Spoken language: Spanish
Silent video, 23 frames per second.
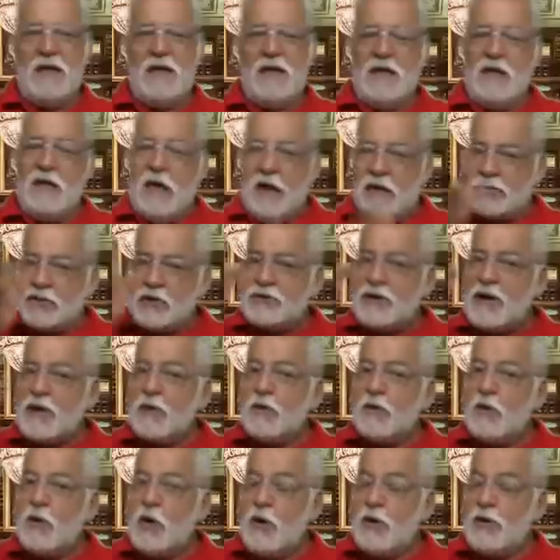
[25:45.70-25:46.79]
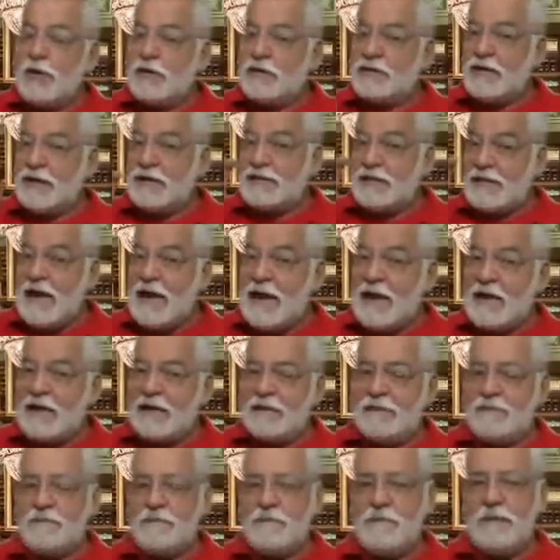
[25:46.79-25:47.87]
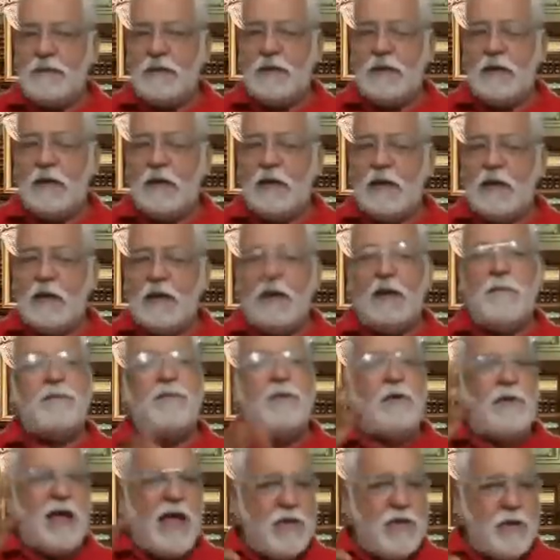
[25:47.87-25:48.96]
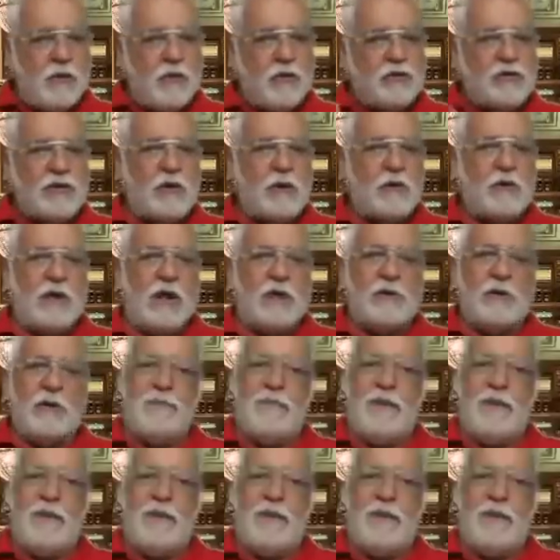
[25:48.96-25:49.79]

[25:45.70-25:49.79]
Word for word: Y esos adulones que tiene, que por ello no se ha logrado el